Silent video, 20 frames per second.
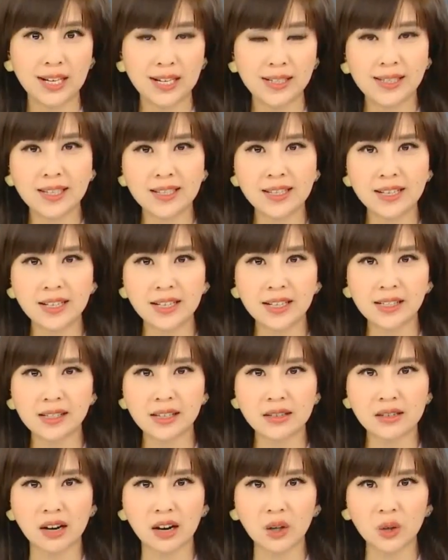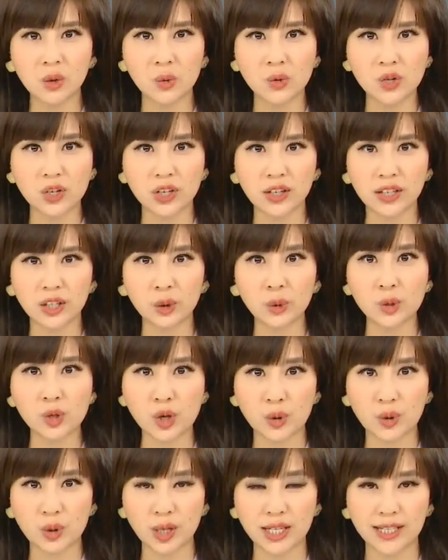司机疑似脚骨折一度
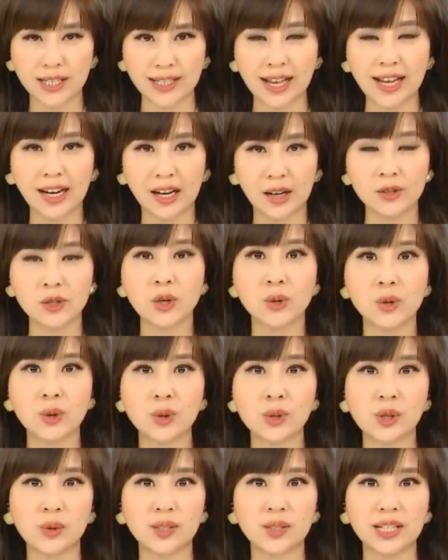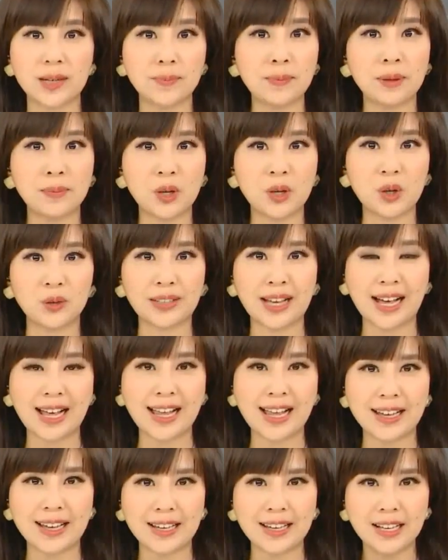受困，还好救出送医，并没有大
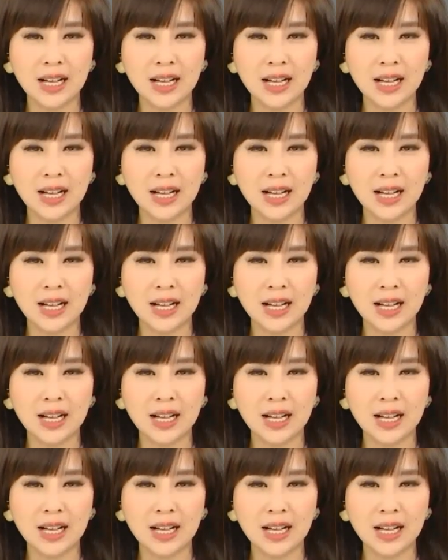碍，